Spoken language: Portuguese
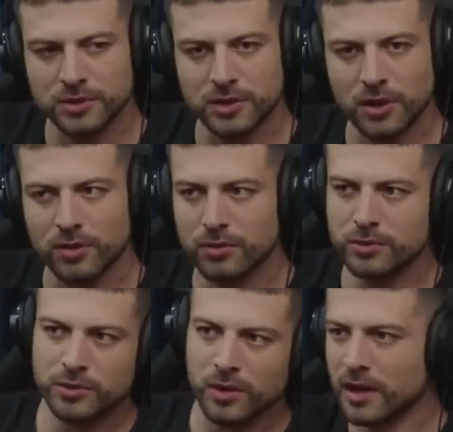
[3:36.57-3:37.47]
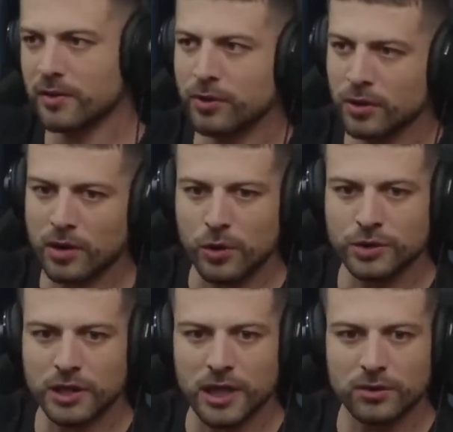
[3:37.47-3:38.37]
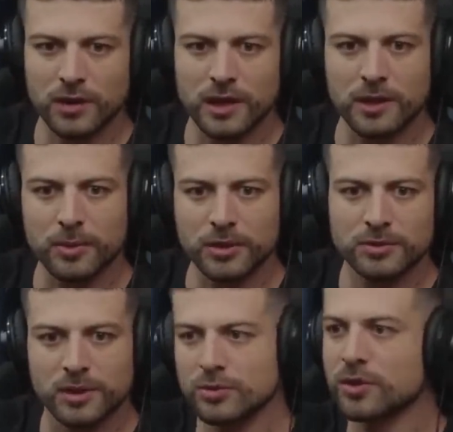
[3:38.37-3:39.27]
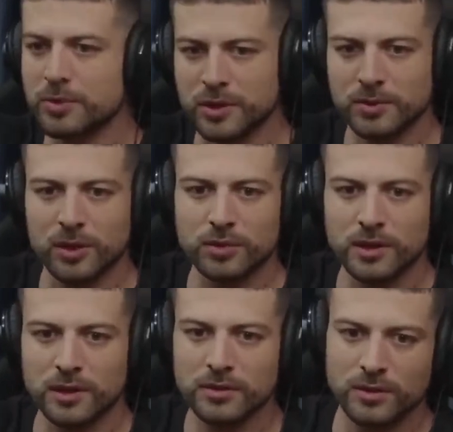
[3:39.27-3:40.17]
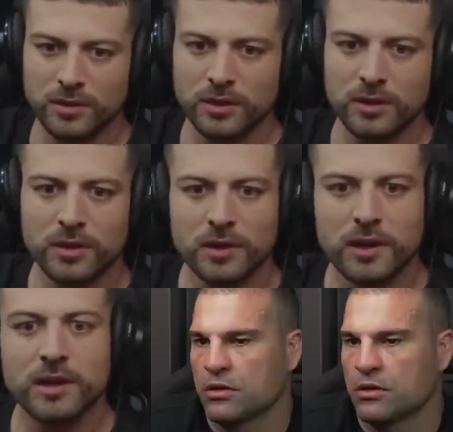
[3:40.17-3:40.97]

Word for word: se, ó, se o cara foi nocauteado lá da próxima, as duas próximas lutas. Não deu, você segura.